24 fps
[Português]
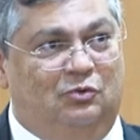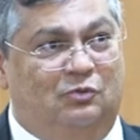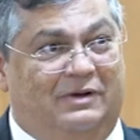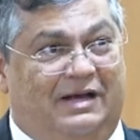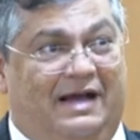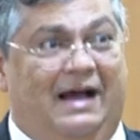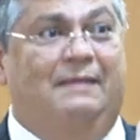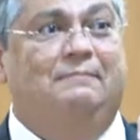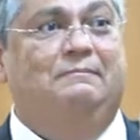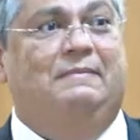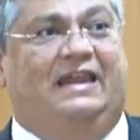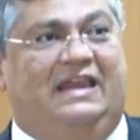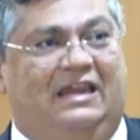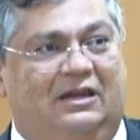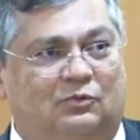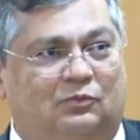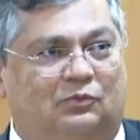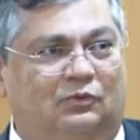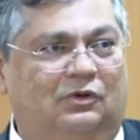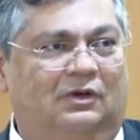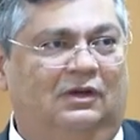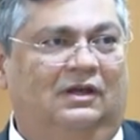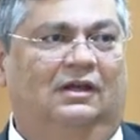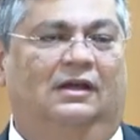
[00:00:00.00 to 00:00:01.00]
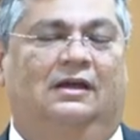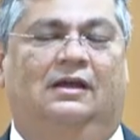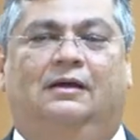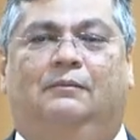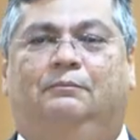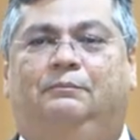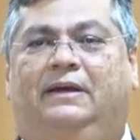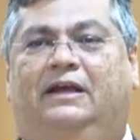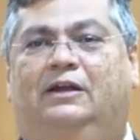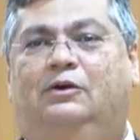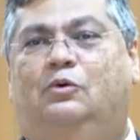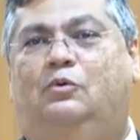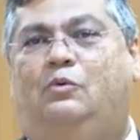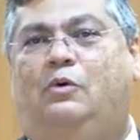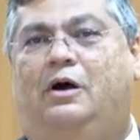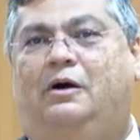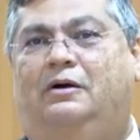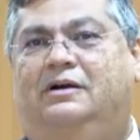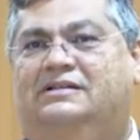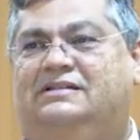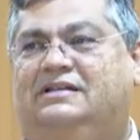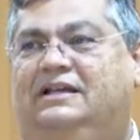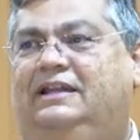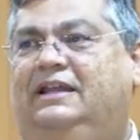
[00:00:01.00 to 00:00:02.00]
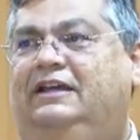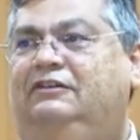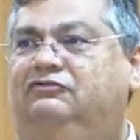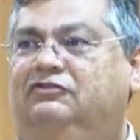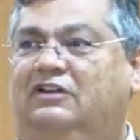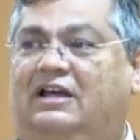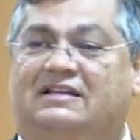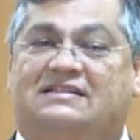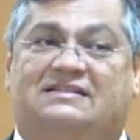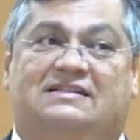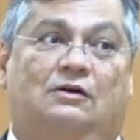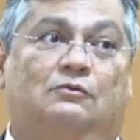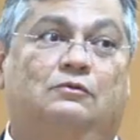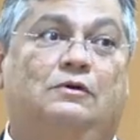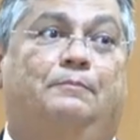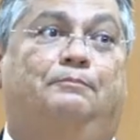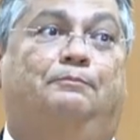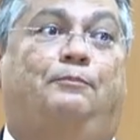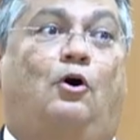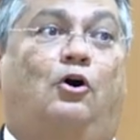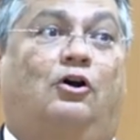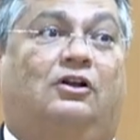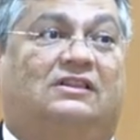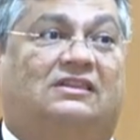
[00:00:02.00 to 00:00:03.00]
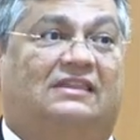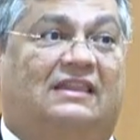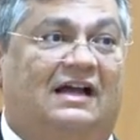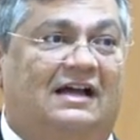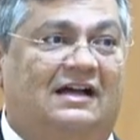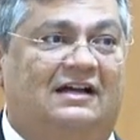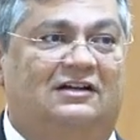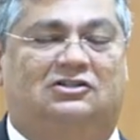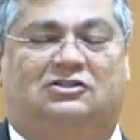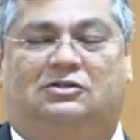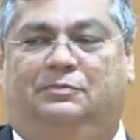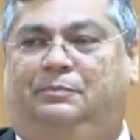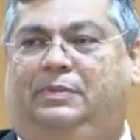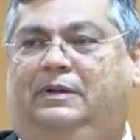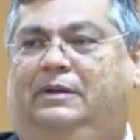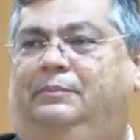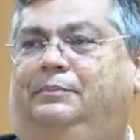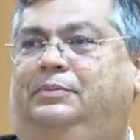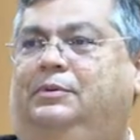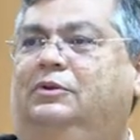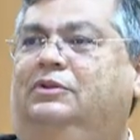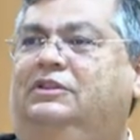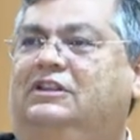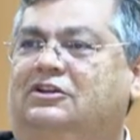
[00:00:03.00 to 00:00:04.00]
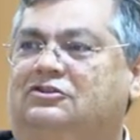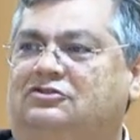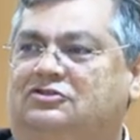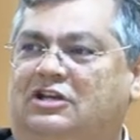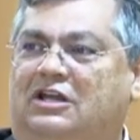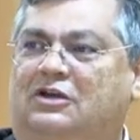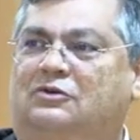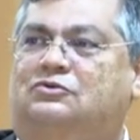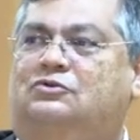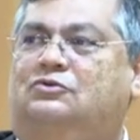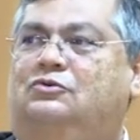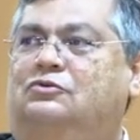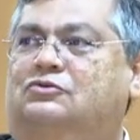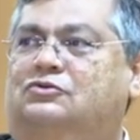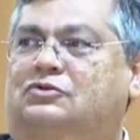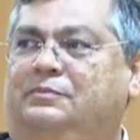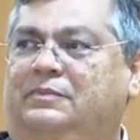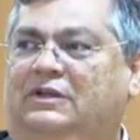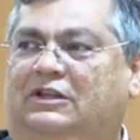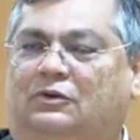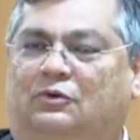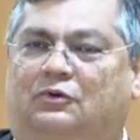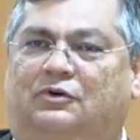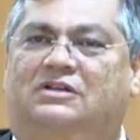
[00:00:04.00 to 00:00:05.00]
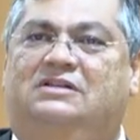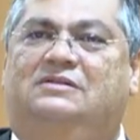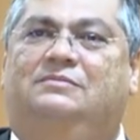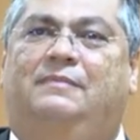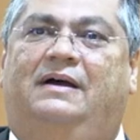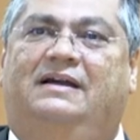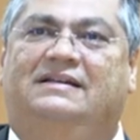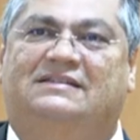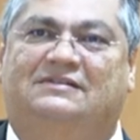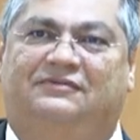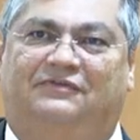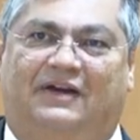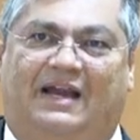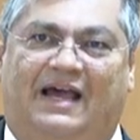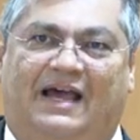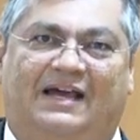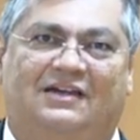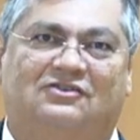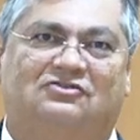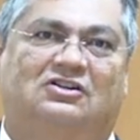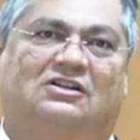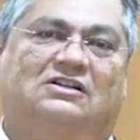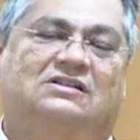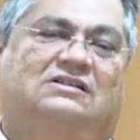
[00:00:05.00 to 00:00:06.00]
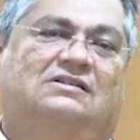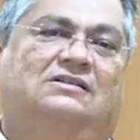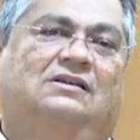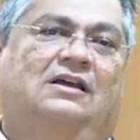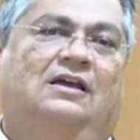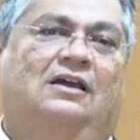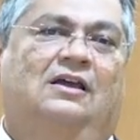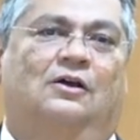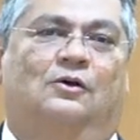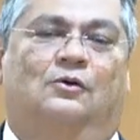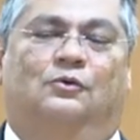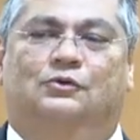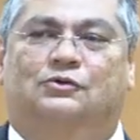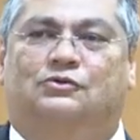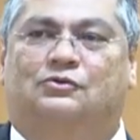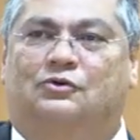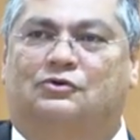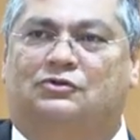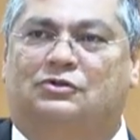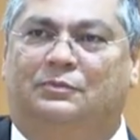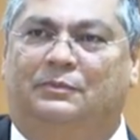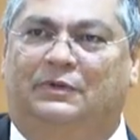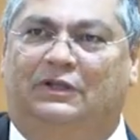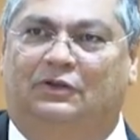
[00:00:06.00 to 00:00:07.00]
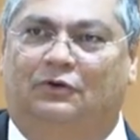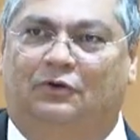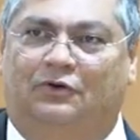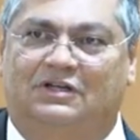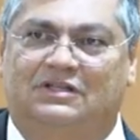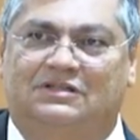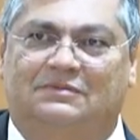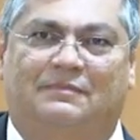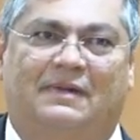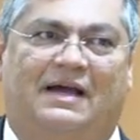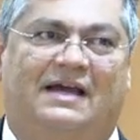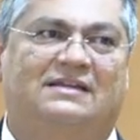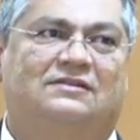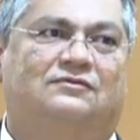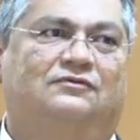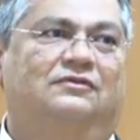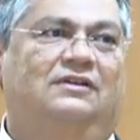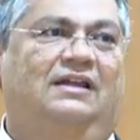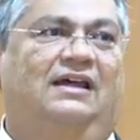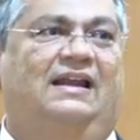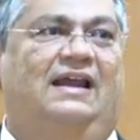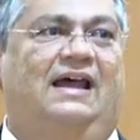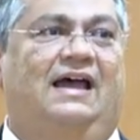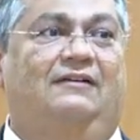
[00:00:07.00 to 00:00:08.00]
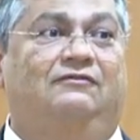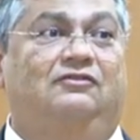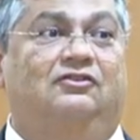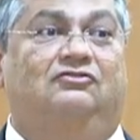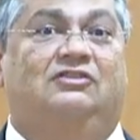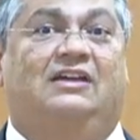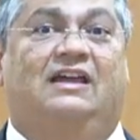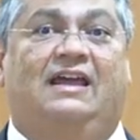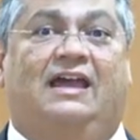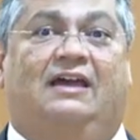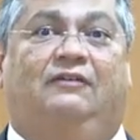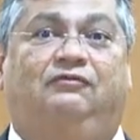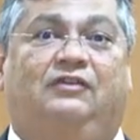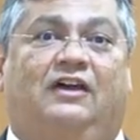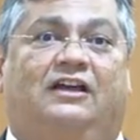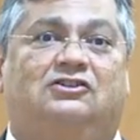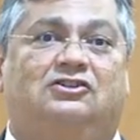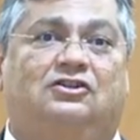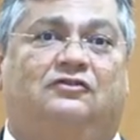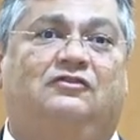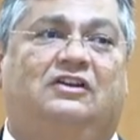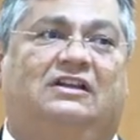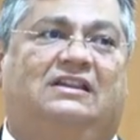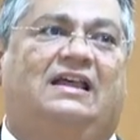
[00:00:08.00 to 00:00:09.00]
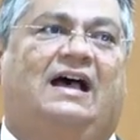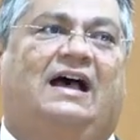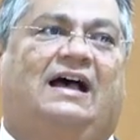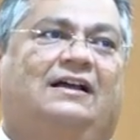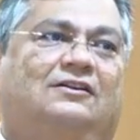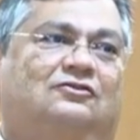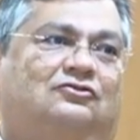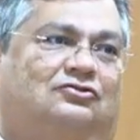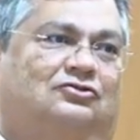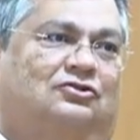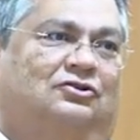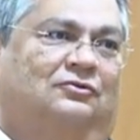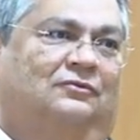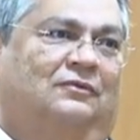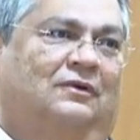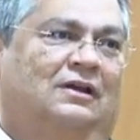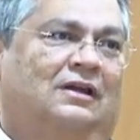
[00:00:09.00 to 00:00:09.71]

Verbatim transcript: o caminho pelo qual essa legislação importante para proteger os consumidores mais frágeis os consumidores mais vulneráveis têm efetividade.